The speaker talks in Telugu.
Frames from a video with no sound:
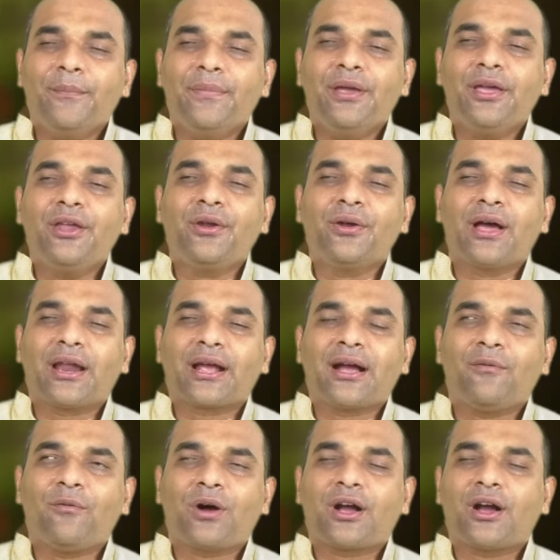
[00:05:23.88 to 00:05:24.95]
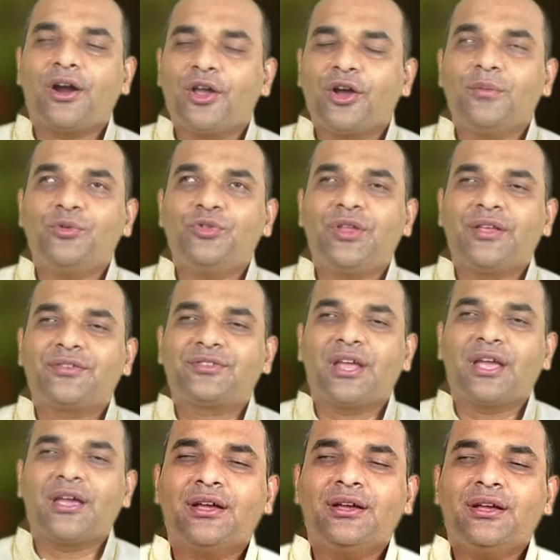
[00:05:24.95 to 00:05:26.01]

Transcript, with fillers: మీరు గనక ఒక్క అడుగు ముందేస్తే